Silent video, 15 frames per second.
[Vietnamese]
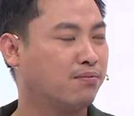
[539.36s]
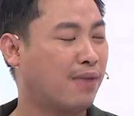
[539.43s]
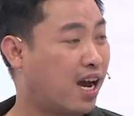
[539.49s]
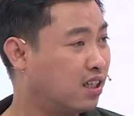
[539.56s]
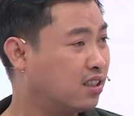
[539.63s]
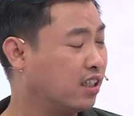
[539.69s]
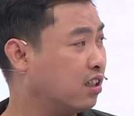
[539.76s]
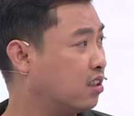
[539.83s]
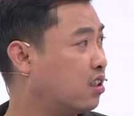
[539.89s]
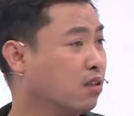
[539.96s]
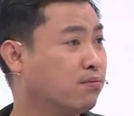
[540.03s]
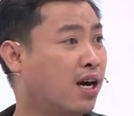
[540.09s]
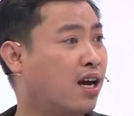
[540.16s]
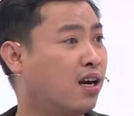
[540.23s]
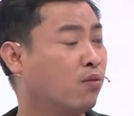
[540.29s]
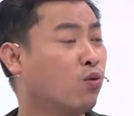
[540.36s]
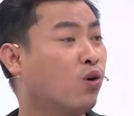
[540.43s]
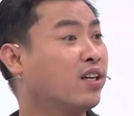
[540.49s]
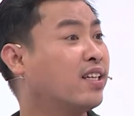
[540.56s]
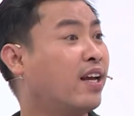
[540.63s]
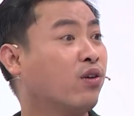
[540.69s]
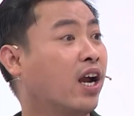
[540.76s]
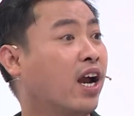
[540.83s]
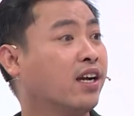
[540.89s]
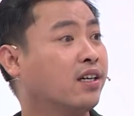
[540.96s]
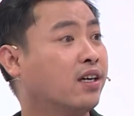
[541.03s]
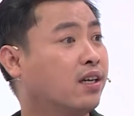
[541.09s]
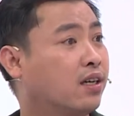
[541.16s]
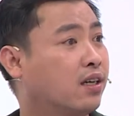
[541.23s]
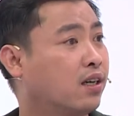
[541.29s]
Ba anh thì thực sự ba anh không muốn anh theo nghề,
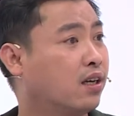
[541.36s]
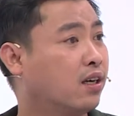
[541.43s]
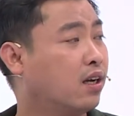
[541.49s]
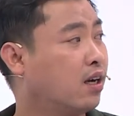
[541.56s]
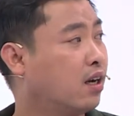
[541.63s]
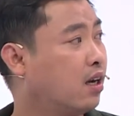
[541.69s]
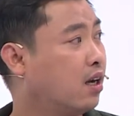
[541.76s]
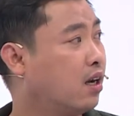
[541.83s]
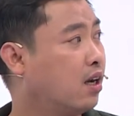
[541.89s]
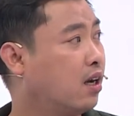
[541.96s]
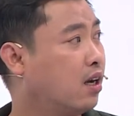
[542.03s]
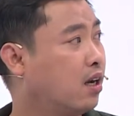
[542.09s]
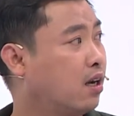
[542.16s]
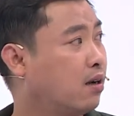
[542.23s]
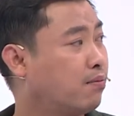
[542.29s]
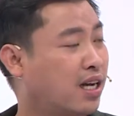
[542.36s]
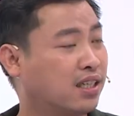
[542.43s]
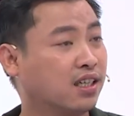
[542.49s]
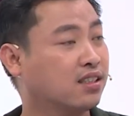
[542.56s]
ba anh